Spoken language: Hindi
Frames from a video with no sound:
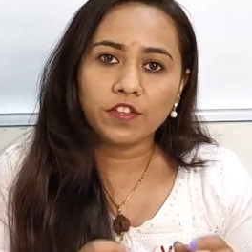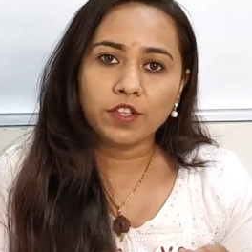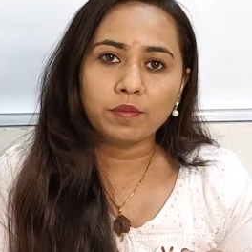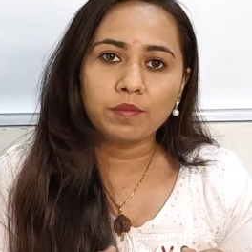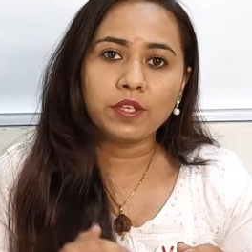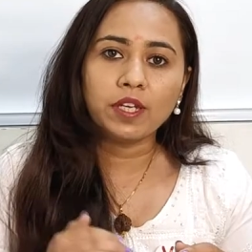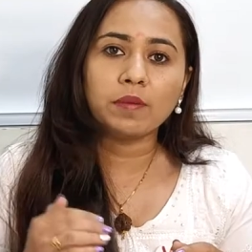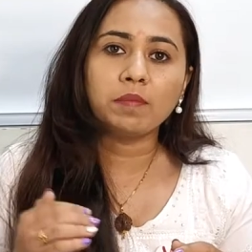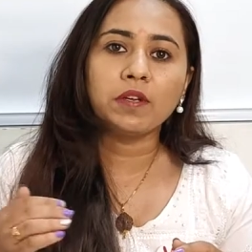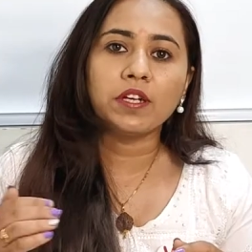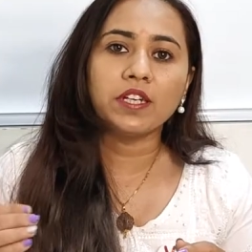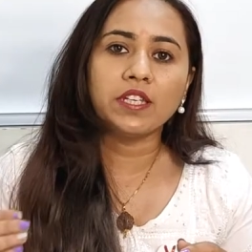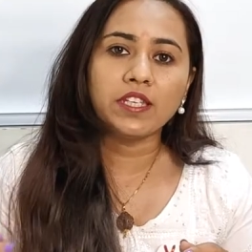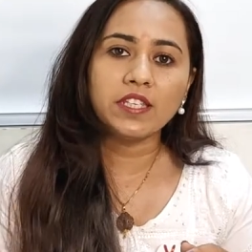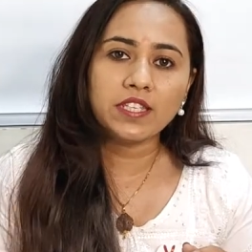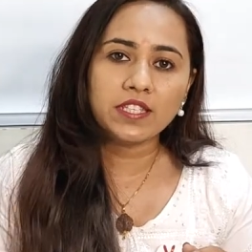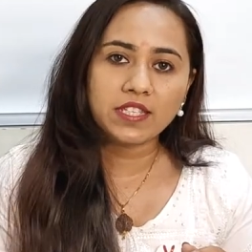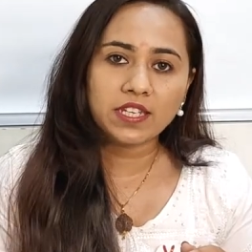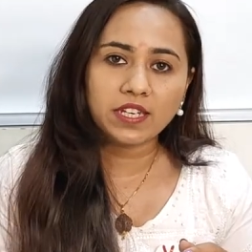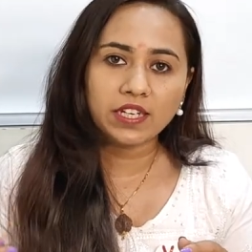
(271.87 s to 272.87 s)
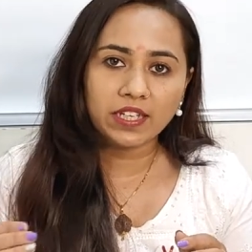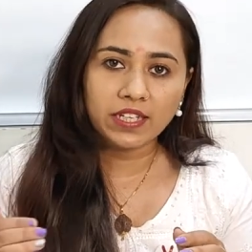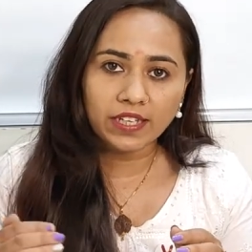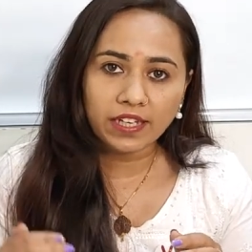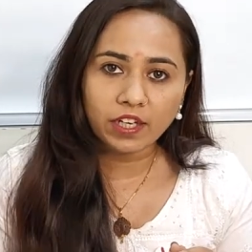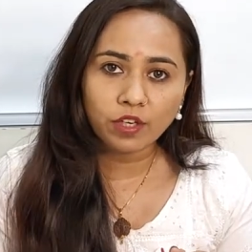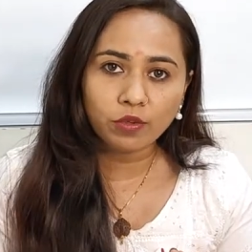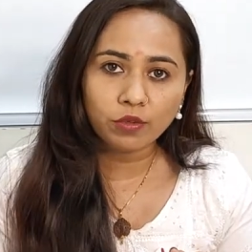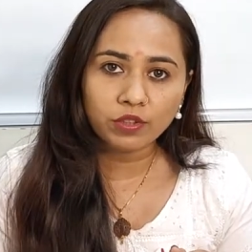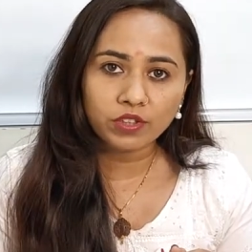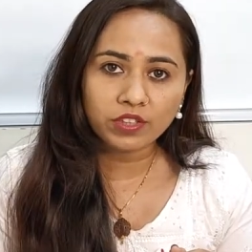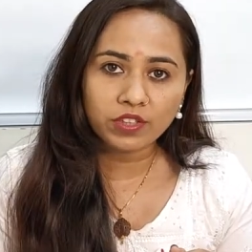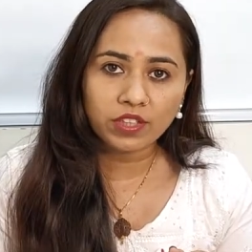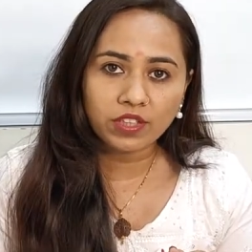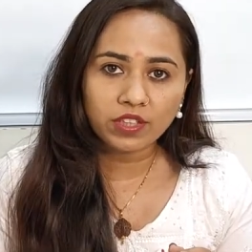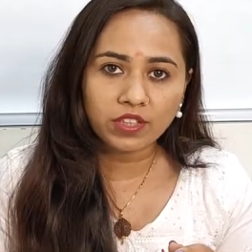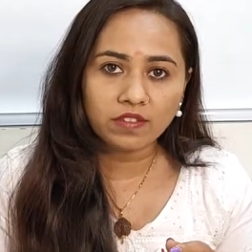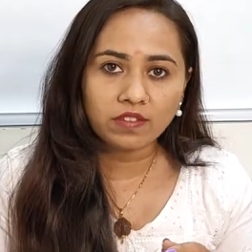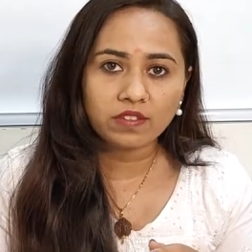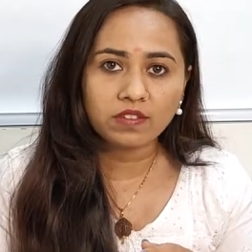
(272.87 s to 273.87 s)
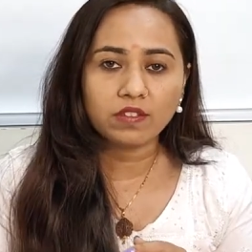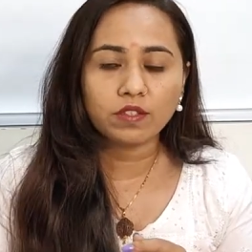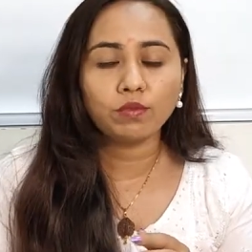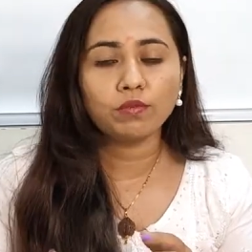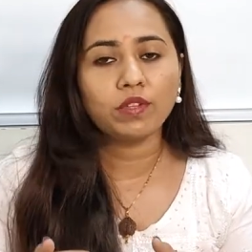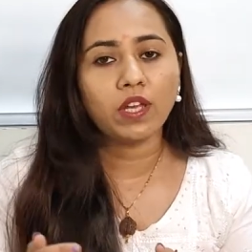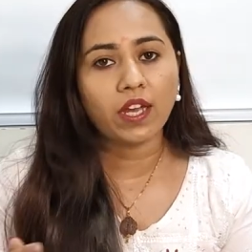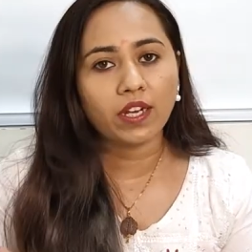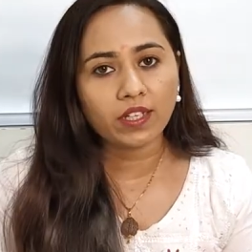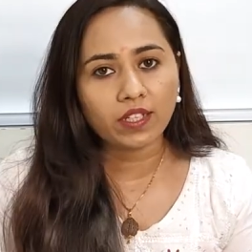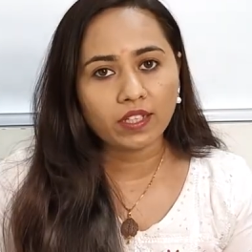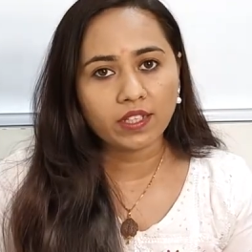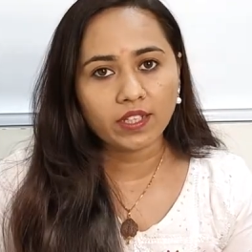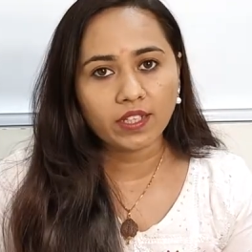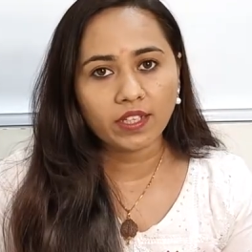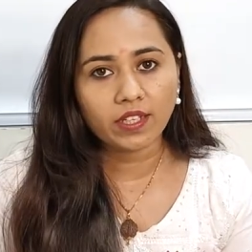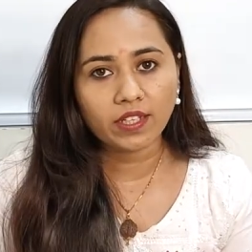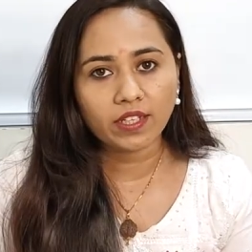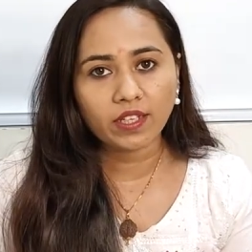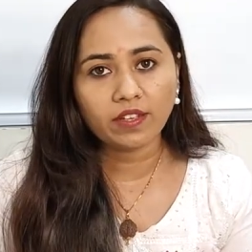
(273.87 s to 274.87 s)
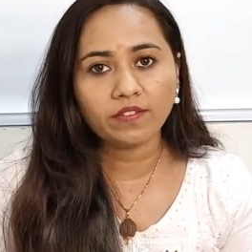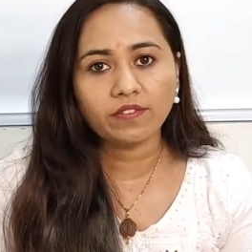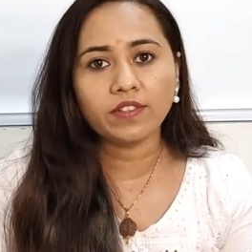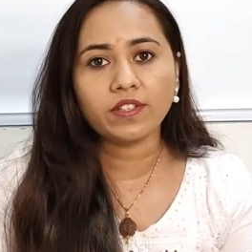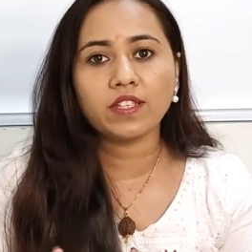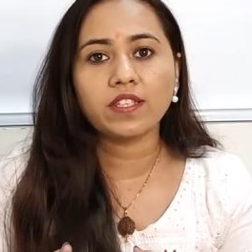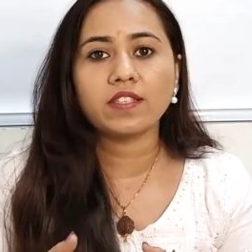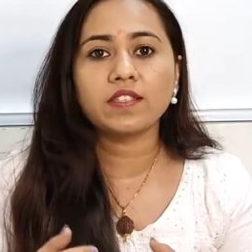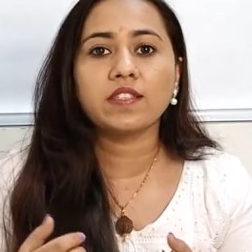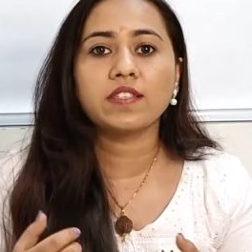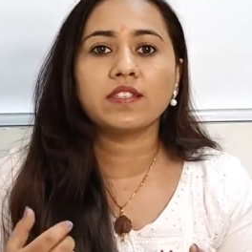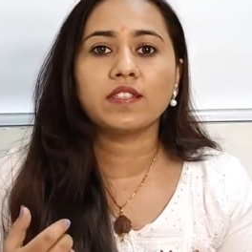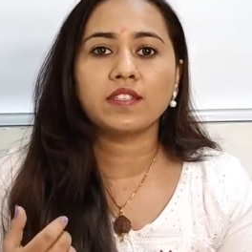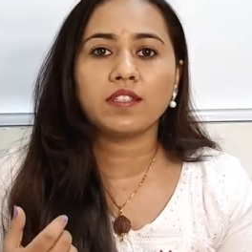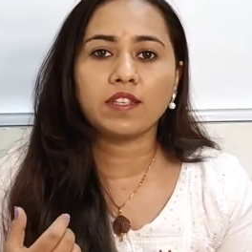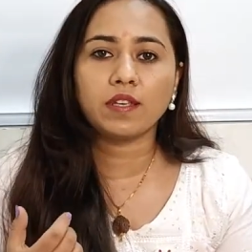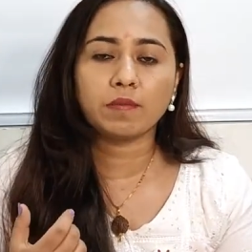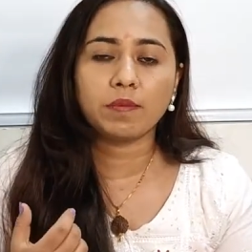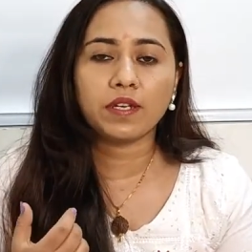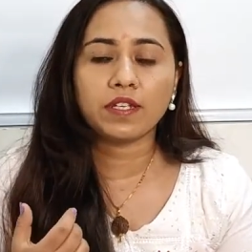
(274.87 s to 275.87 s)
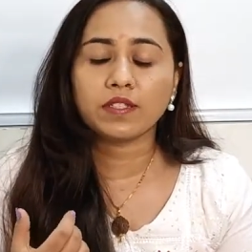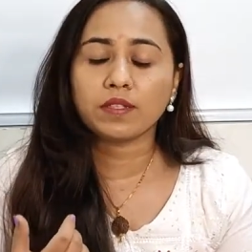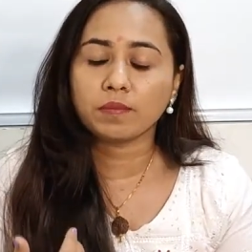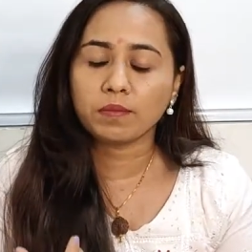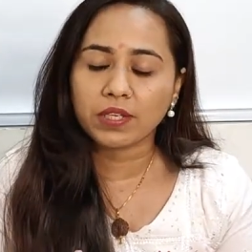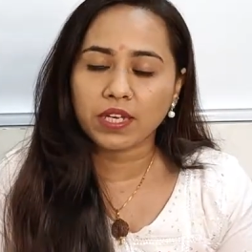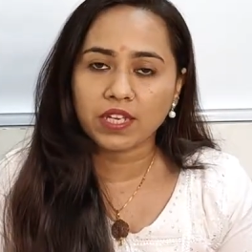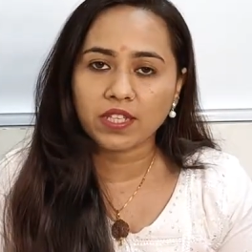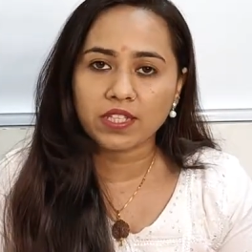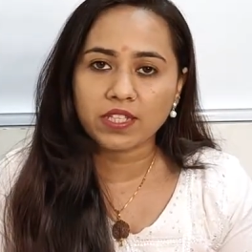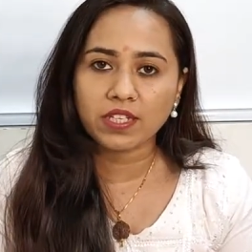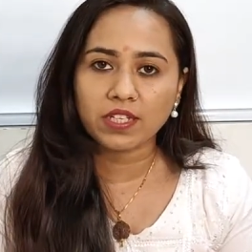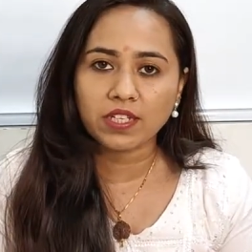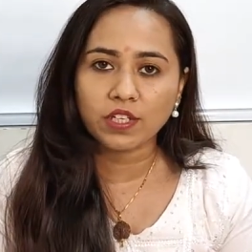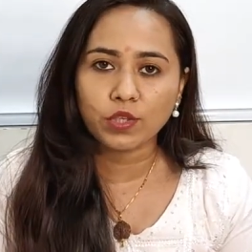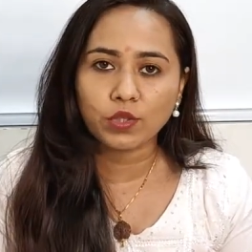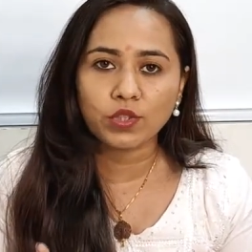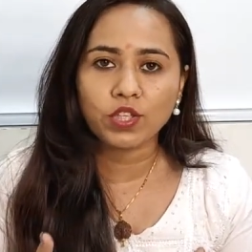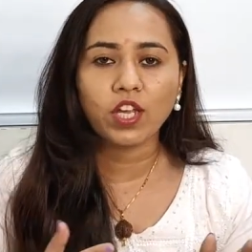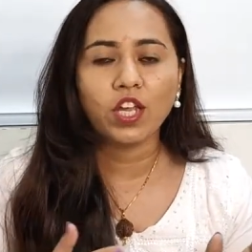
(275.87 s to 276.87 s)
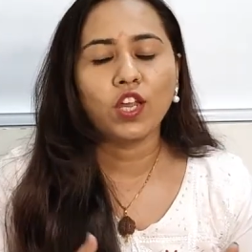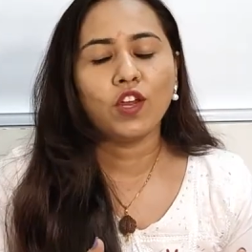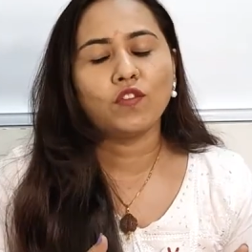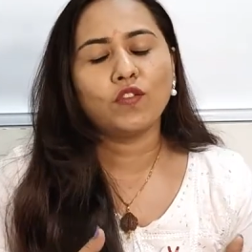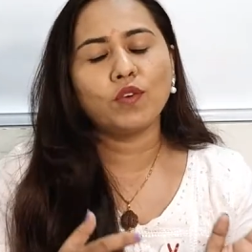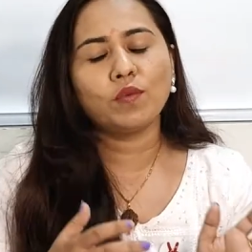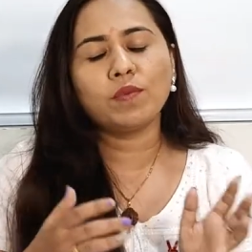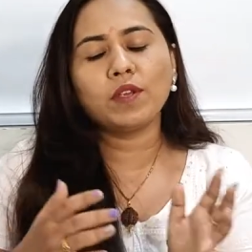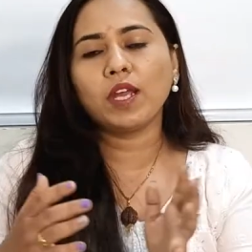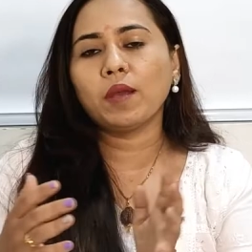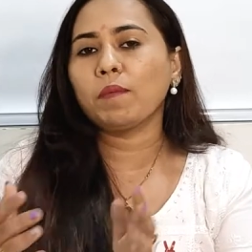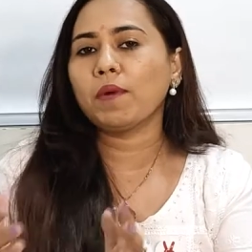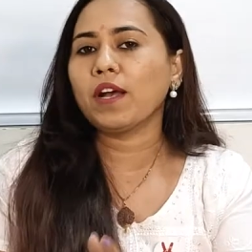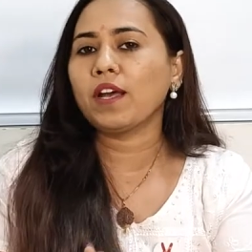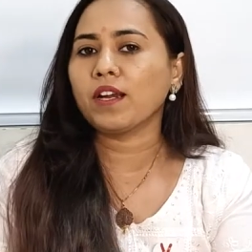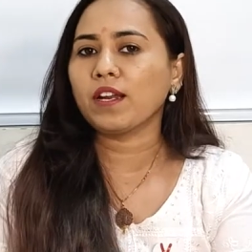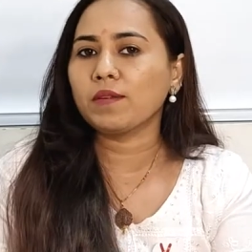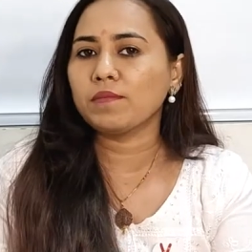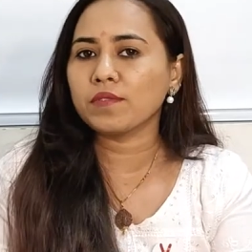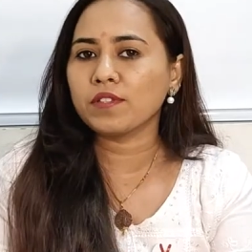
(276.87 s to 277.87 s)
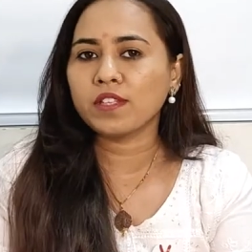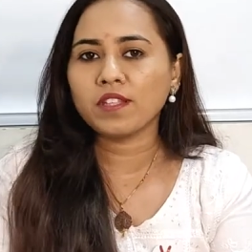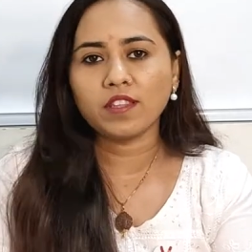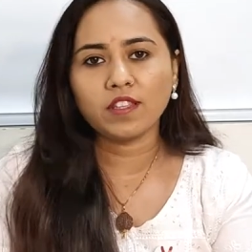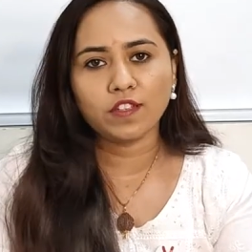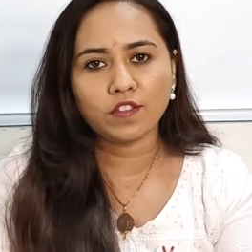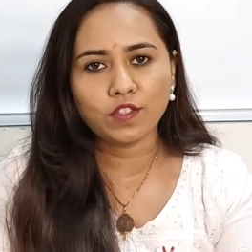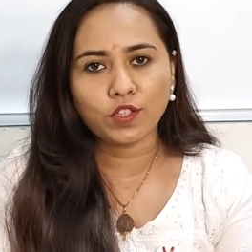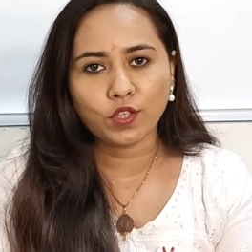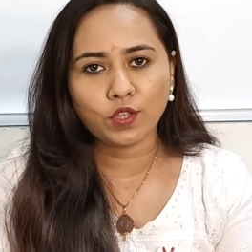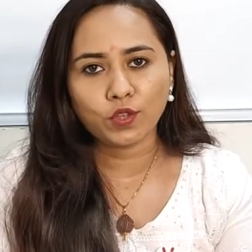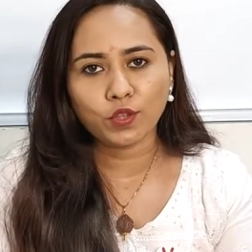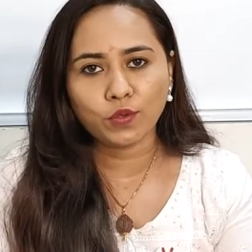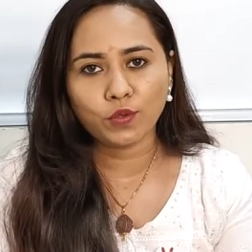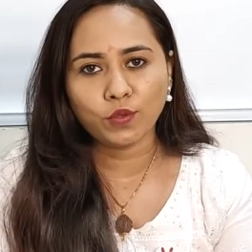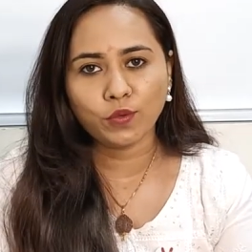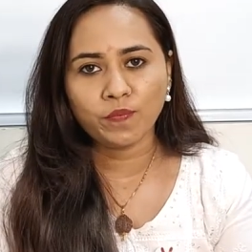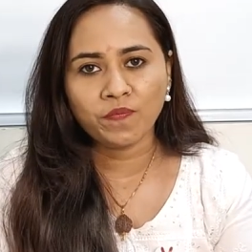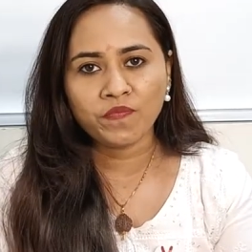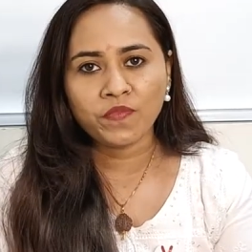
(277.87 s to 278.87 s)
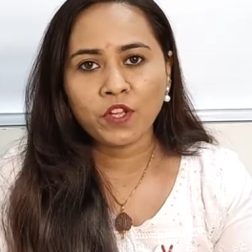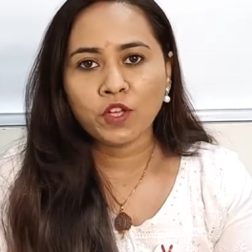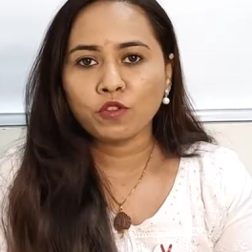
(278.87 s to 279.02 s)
फिर भी आप कहीं से लिए होते हैं किसी से उधार लिए है या फिर किसी के पास से ब्याज से लिए होते वो भी आप आराम से दे सकते हो